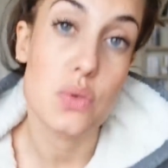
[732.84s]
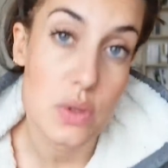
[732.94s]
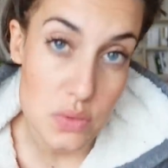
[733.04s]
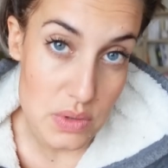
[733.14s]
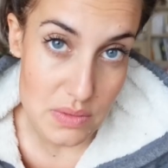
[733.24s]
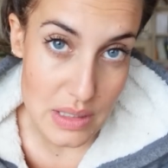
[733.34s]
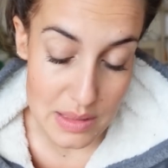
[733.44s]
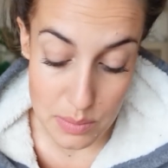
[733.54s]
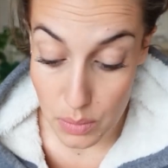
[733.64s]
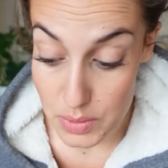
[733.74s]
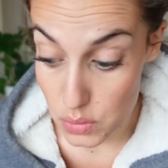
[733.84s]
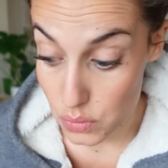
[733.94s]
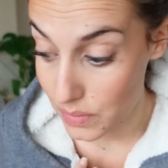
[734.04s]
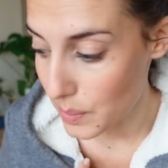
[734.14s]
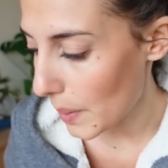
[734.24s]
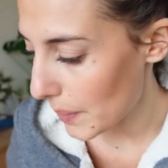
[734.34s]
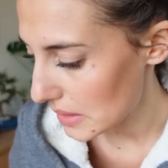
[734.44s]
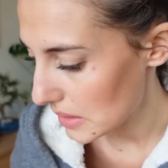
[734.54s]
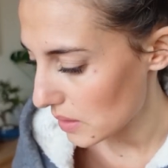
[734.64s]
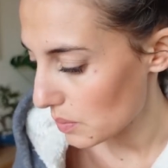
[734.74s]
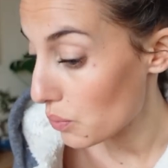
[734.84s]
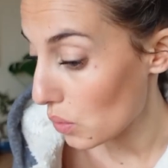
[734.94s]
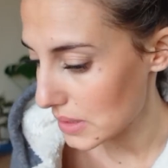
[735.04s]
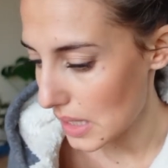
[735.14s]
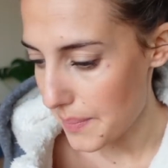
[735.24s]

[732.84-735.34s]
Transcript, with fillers: tout un soutif d'allaitement, mais je le trouve hyper pratique pour ça.